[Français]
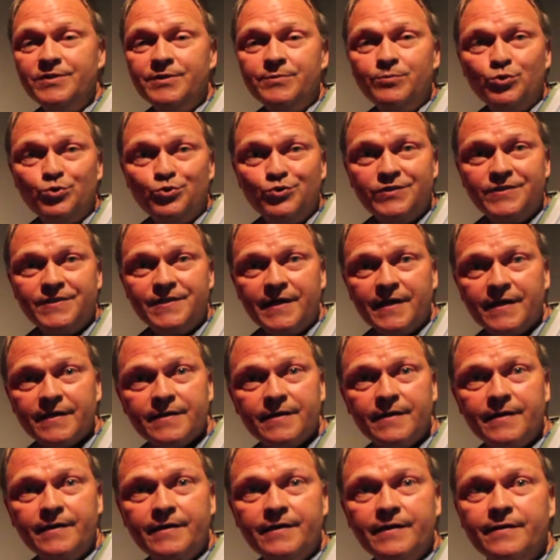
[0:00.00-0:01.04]
début du siècle,
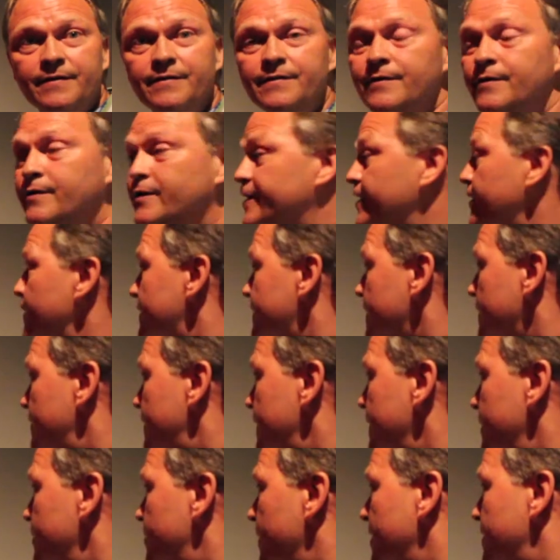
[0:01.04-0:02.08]
qui, euh, a
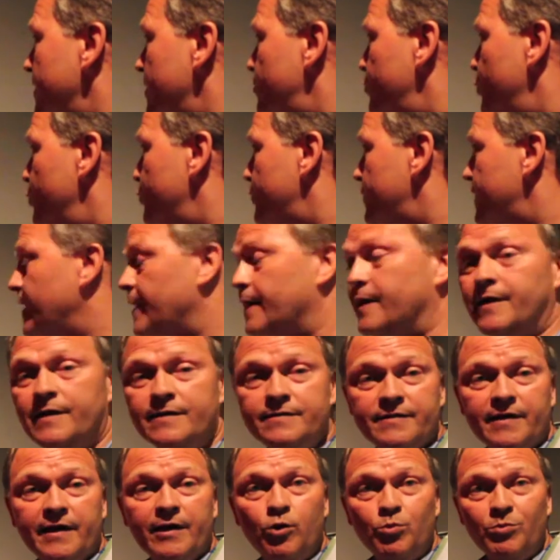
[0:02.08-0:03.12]
travaillé pendant plus de
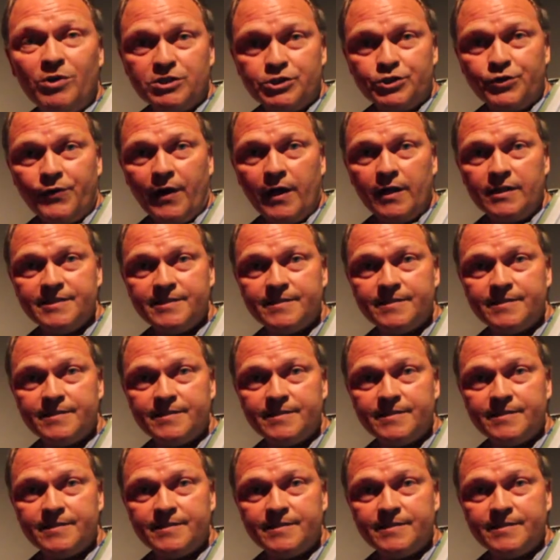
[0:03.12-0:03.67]
40 ans au Montreal